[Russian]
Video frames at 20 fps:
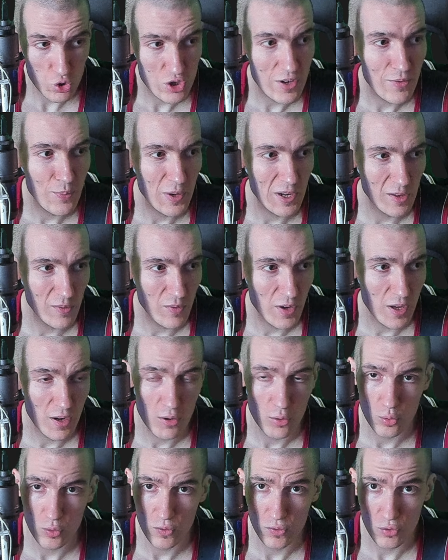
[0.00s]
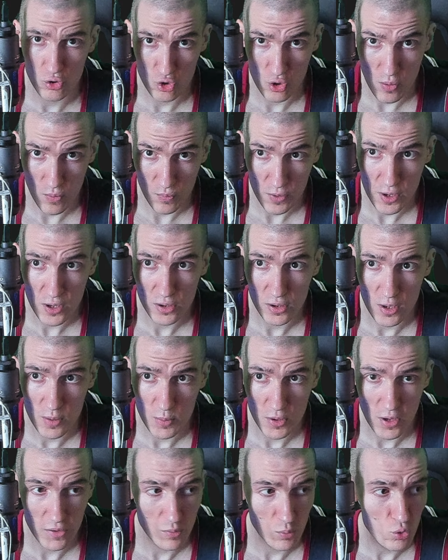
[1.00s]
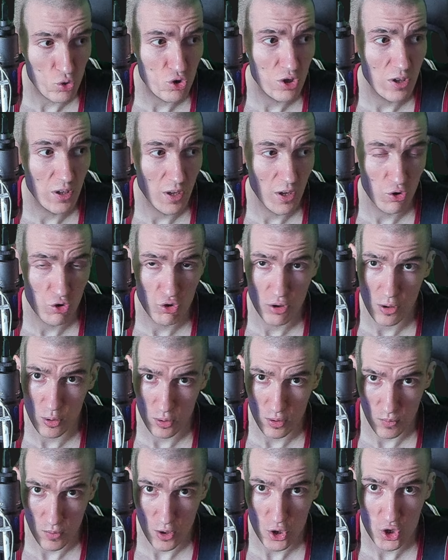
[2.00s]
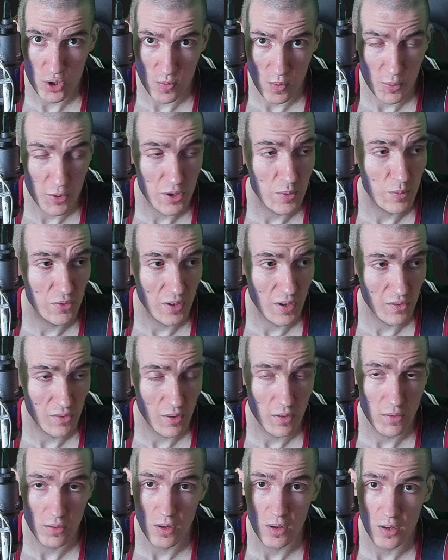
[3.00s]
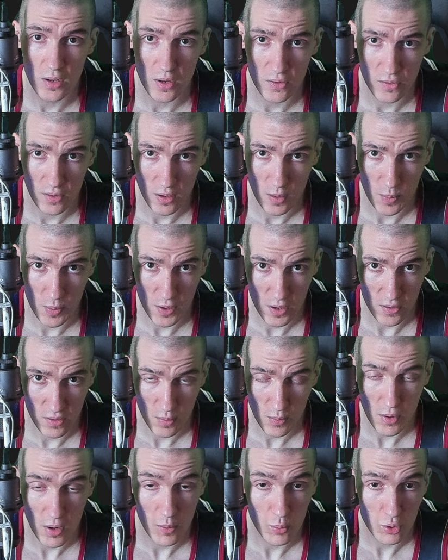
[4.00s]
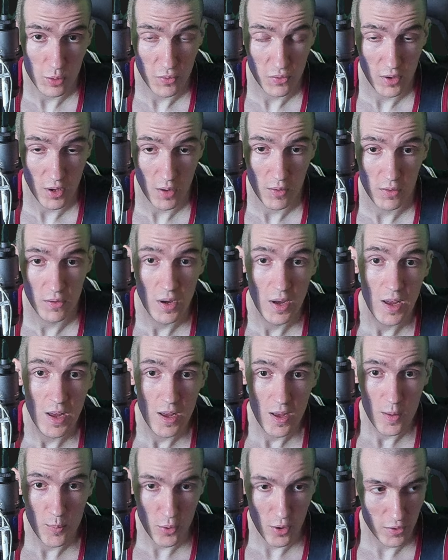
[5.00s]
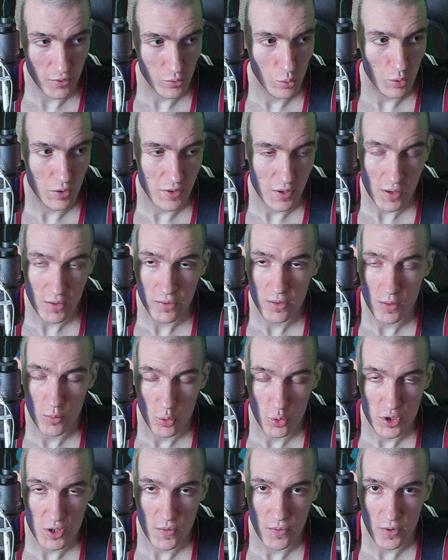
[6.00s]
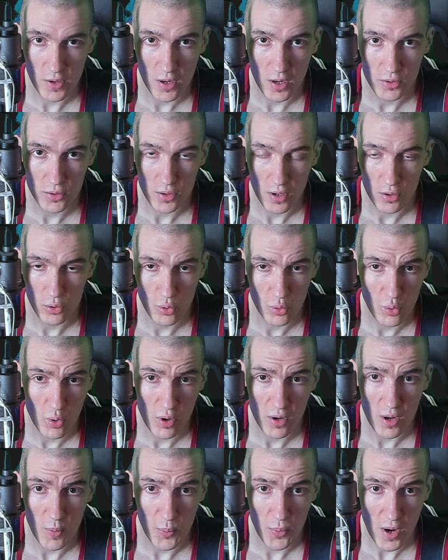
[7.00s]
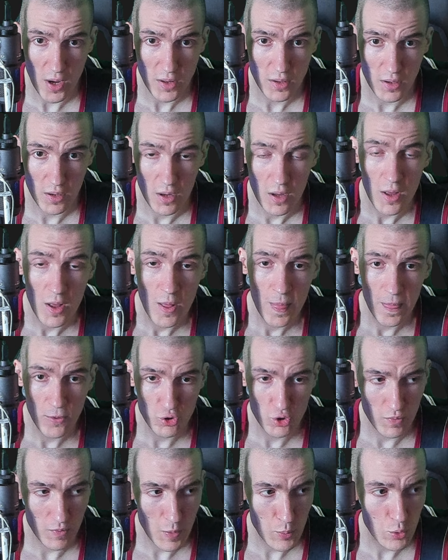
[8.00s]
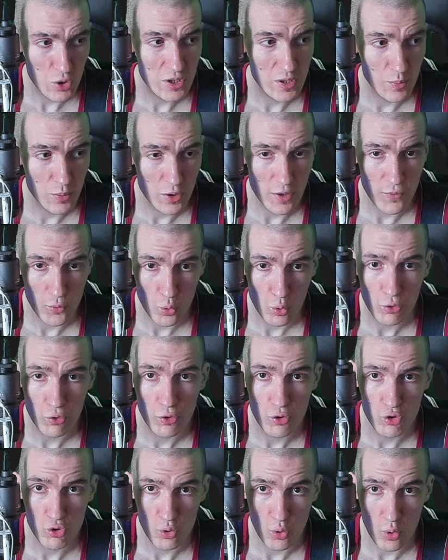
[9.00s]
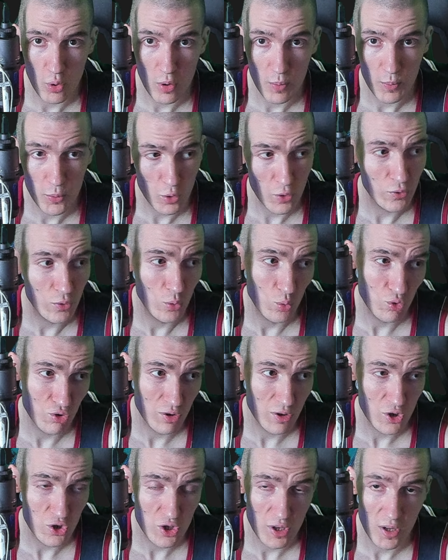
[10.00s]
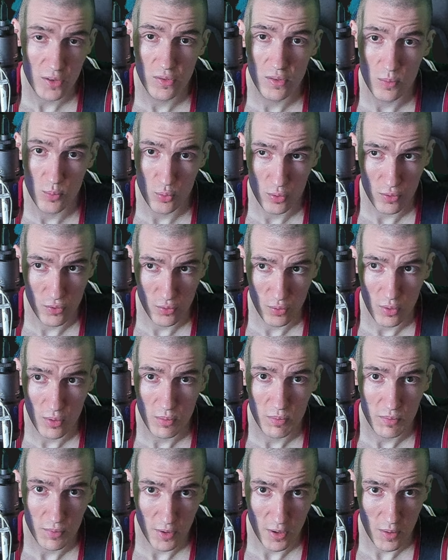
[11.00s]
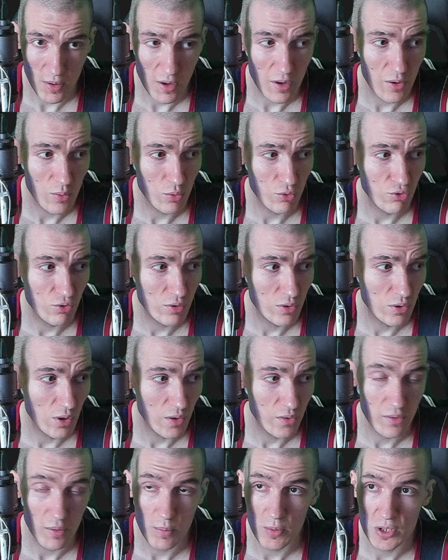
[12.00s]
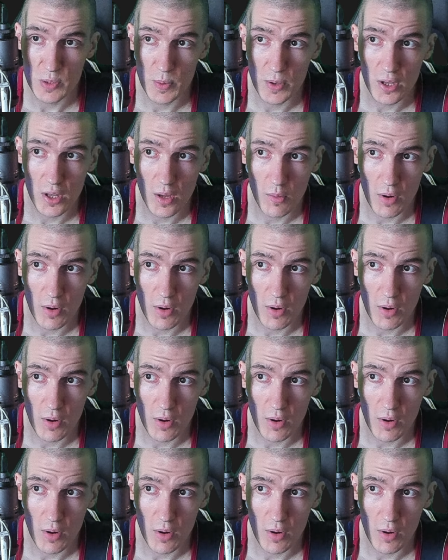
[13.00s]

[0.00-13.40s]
уже в преддверии, то есть ждем выхода именно озвучки. Я считаю это важным об этом сказать как раз-таки перед тем, как будем ставить простой текстовый русификатор от другой компании – чтобы вы просто были в курсе, что просто нужно дождаться, и будет все реально очень классно. А теперь